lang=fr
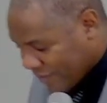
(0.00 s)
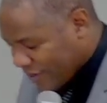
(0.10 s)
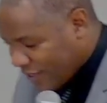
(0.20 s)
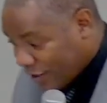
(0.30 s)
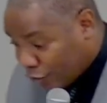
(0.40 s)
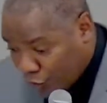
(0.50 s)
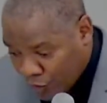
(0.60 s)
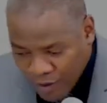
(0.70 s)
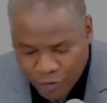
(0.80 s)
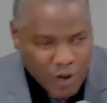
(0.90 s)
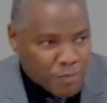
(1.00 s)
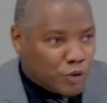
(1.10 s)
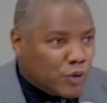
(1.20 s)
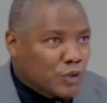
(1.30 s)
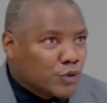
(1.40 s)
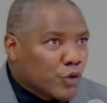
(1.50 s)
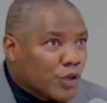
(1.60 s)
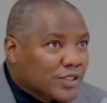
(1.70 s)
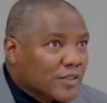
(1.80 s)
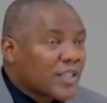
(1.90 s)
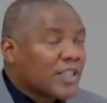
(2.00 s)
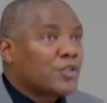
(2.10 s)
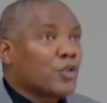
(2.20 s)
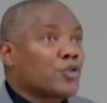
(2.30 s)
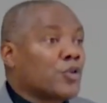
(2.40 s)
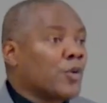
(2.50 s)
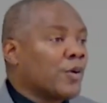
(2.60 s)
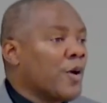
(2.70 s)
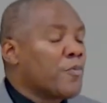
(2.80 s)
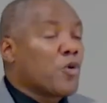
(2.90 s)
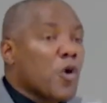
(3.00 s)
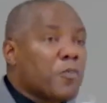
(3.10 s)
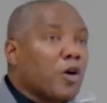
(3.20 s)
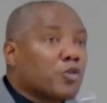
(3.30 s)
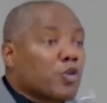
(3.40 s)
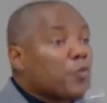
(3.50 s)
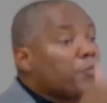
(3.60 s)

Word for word: Et tu, tu as besoin de te recentrer sur Dieu pour comprendre que depuis